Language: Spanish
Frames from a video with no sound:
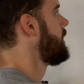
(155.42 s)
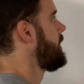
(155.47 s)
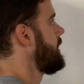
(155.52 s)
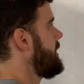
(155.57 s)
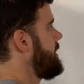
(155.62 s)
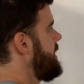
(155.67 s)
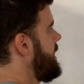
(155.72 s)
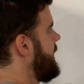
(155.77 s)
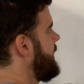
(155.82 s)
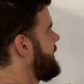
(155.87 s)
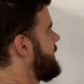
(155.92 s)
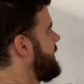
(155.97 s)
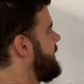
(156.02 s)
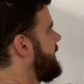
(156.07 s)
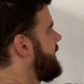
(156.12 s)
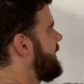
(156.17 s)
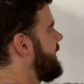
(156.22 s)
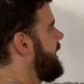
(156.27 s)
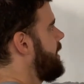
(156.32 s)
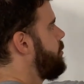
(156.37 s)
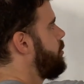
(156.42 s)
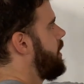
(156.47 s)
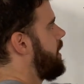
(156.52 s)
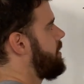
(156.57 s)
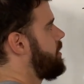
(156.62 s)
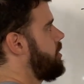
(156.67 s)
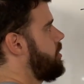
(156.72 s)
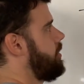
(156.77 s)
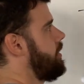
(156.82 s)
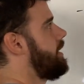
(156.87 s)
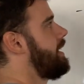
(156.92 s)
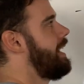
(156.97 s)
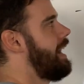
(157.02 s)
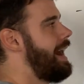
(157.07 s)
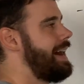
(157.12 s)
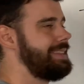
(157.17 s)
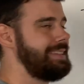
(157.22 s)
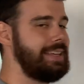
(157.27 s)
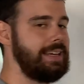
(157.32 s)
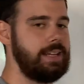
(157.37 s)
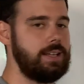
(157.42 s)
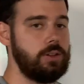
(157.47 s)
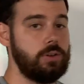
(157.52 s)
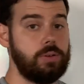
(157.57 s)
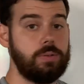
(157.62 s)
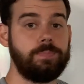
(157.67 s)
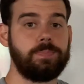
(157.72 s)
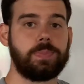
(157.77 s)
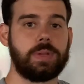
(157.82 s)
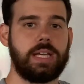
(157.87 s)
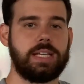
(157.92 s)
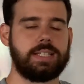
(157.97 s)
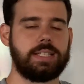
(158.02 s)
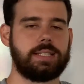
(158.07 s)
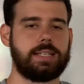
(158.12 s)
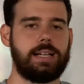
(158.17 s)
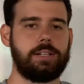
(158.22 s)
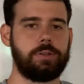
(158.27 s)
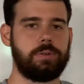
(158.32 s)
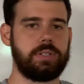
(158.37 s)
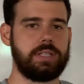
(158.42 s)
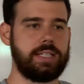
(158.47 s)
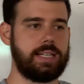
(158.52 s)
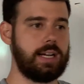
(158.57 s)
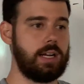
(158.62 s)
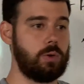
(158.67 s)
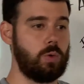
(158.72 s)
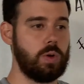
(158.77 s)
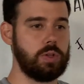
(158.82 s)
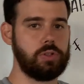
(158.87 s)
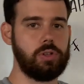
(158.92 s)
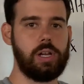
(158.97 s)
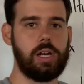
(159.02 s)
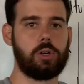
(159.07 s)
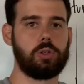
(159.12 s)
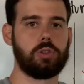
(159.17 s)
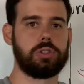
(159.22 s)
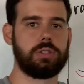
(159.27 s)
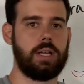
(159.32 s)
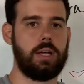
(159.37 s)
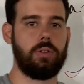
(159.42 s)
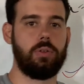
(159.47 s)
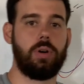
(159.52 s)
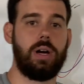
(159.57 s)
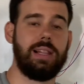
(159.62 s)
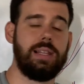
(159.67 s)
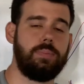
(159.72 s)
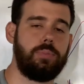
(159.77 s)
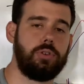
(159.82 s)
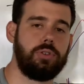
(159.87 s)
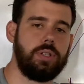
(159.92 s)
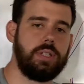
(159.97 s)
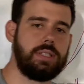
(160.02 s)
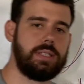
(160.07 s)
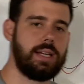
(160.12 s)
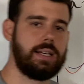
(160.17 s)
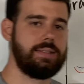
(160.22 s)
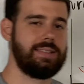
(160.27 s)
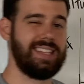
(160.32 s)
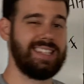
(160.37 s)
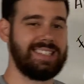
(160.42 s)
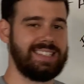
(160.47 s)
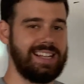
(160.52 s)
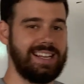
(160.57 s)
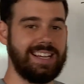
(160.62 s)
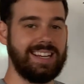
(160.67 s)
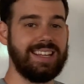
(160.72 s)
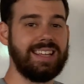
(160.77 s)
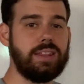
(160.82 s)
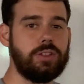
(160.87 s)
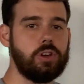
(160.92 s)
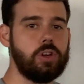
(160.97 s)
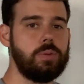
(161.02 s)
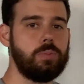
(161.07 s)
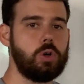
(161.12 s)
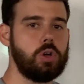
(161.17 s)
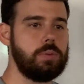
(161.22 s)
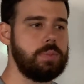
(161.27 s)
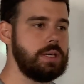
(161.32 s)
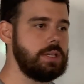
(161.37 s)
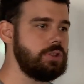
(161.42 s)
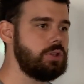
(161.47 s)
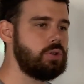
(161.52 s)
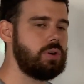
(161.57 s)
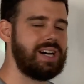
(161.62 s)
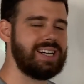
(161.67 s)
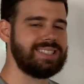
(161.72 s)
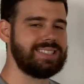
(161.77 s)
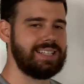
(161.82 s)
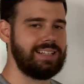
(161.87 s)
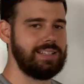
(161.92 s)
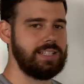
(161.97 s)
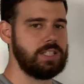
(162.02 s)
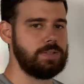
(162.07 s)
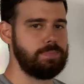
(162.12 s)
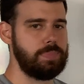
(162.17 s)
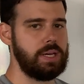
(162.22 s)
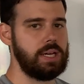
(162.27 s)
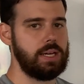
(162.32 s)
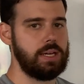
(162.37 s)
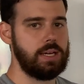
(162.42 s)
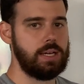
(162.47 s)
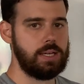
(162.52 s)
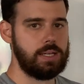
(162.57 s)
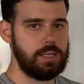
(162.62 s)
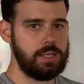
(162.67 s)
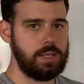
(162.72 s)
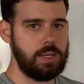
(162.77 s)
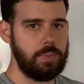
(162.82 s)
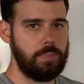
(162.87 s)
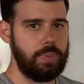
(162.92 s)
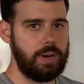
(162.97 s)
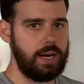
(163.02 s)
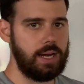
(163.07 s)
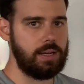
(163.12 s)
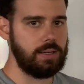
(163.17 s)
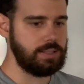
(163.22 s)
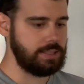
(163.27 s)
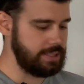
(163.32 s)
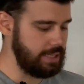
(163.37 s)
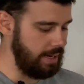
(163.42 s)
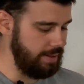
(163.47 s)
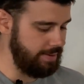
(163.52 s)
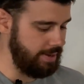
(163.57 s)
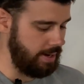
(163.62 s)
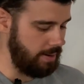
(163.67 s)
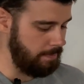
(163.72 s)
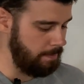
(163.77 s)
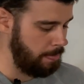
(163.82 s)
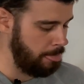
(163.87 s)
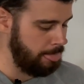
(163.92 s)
Y es qué duración ha tenido ese salto vertical, cuánto le ha costado al deportista desde el inicio del movimiento hasta el despegue para saltar.